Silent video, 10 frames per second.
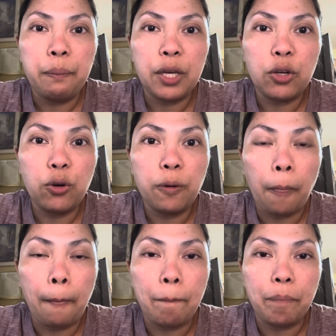Pero
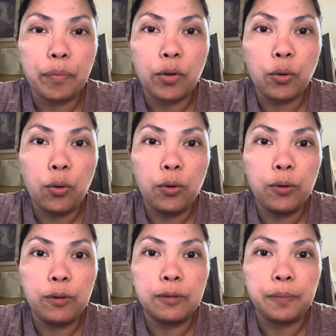
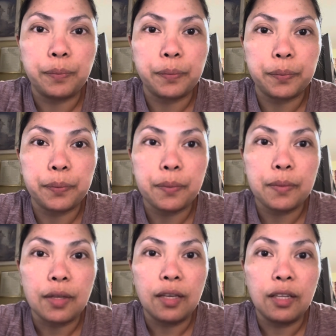kung
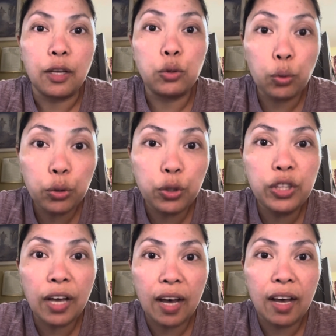nagtuog yun
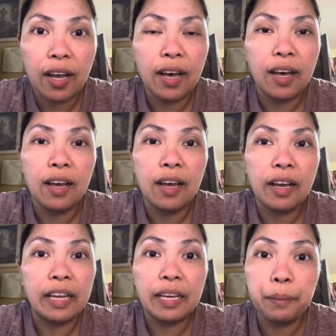ta nga
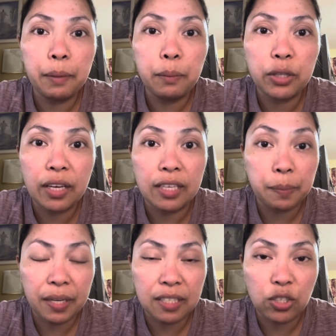kani nga mga butang is
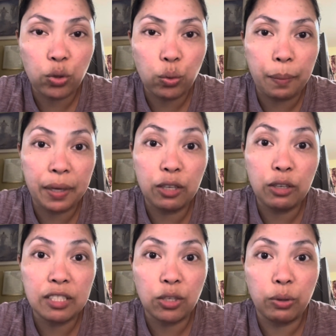para sa tuwa, para
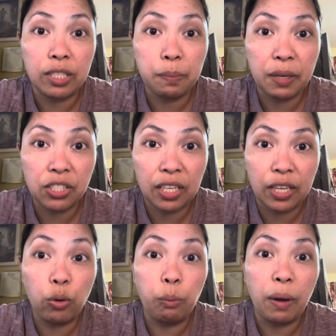gini sa tuwa,
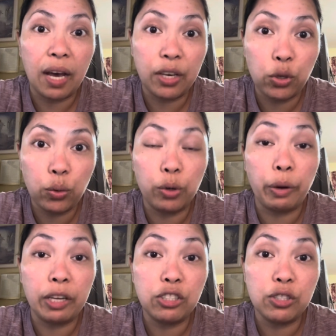especially kung maayo or
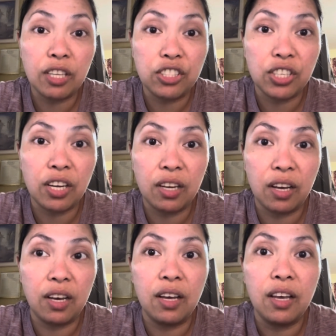righteous na siya nga
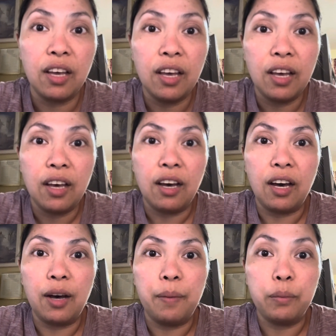
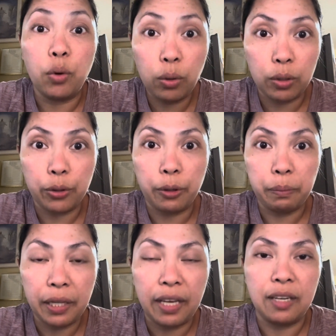um, goal or
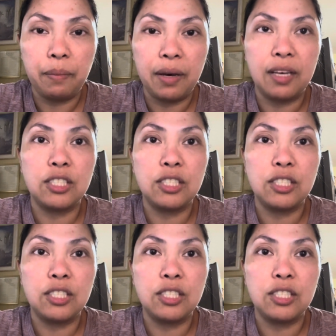plan, 'di ba?